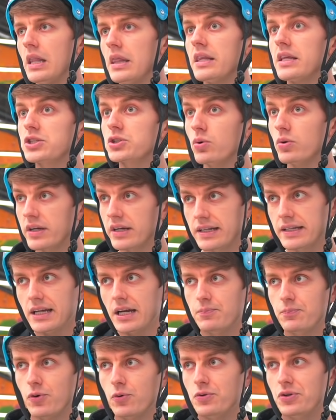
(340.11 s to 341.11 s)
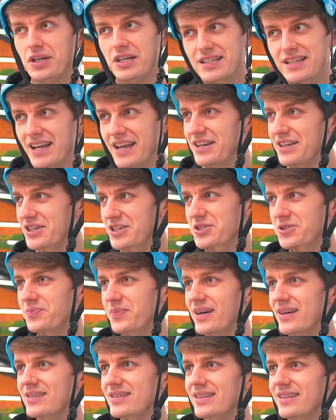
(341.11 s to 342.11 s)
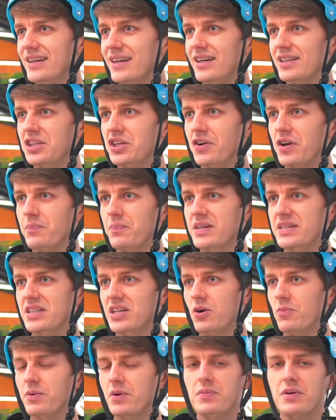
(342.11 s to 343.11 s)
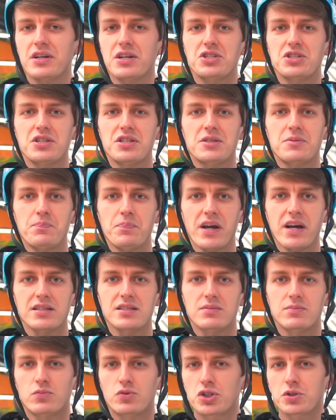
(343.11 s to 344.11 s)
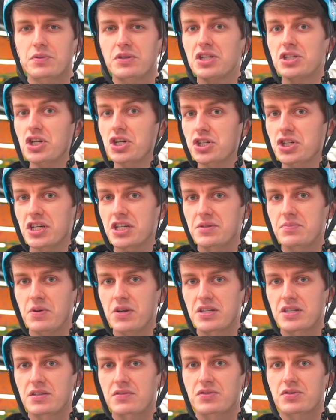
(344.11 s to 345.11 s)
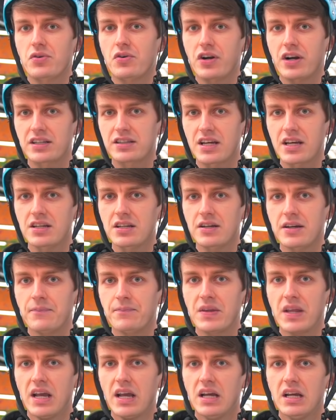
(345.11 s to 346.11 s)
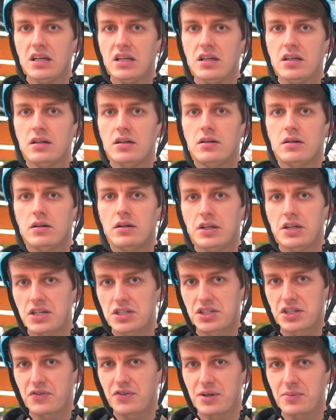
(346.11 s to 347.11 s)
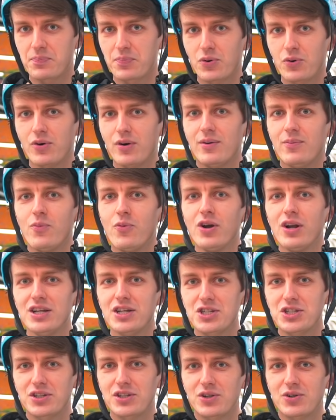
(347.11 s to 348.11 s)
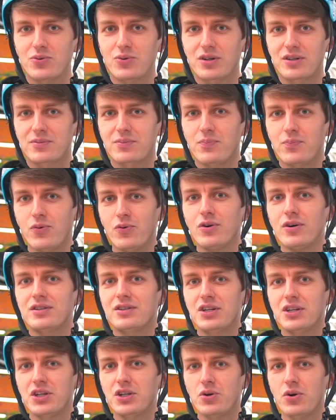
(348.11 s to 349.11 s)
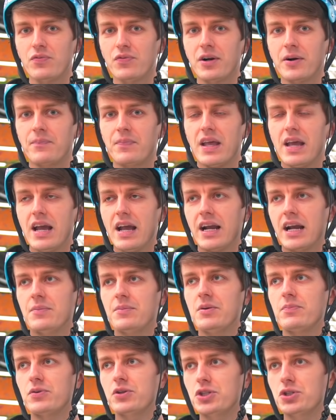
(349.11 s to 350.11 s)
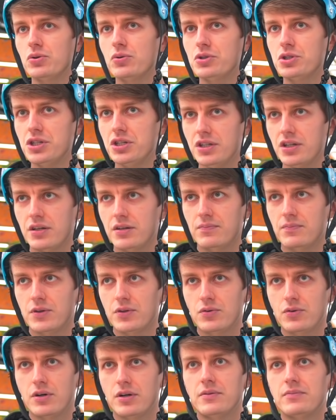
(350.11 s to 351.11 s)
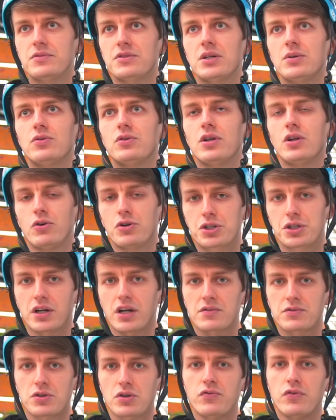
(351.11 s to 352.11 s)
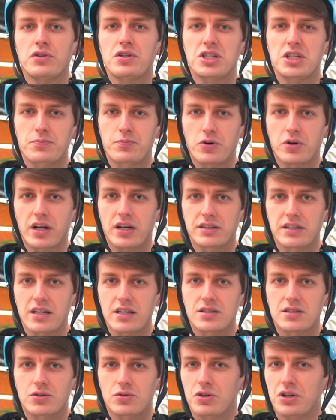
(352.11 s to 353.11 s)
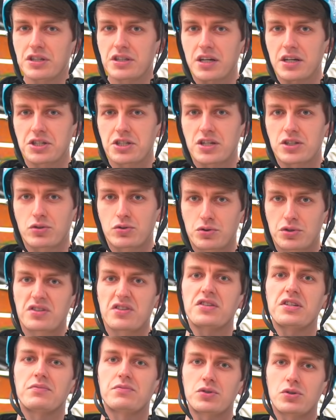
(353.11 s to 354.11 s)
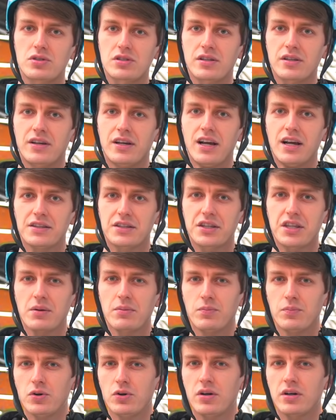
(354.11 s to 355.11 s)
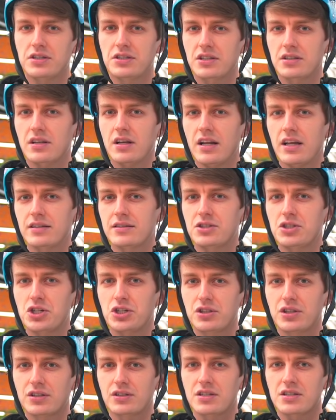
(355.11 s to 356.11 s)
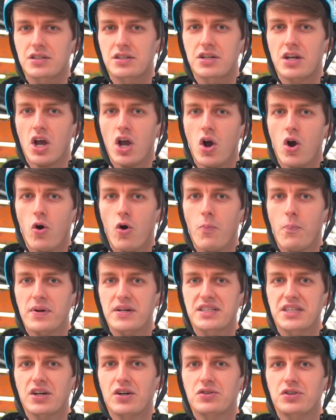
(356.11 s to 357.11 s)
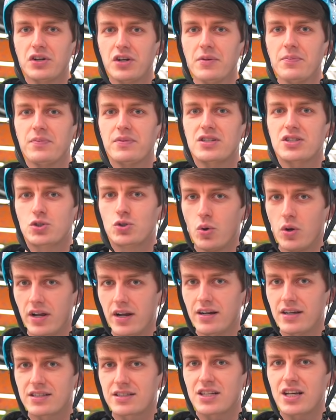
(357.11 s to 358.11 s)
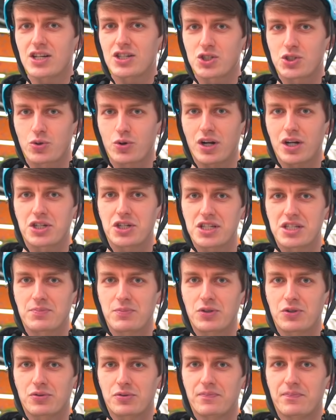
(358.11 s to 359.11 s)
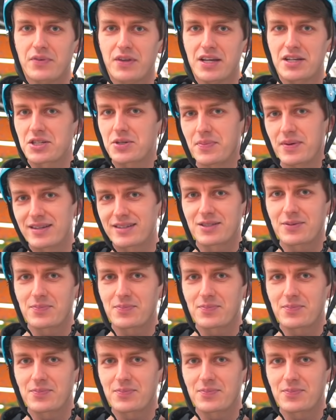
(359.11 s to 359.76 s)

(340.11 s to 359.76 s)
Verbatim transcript: Насколько я помню, если я не ошибаюсь, я ТЛИ поставил примерно через 5, может быть даже 6 месяцев своего катания. И если говорить про мой личный рекорд по тренировкам, ко мне пришел ученик, его зовут Леша Кравцов, он до сих пор катается, но не так часто, он уже совсем взрослый. Тогда ему было где-то лет 14. Он поставил ТЛИ с нуля за 46 минут. Я себе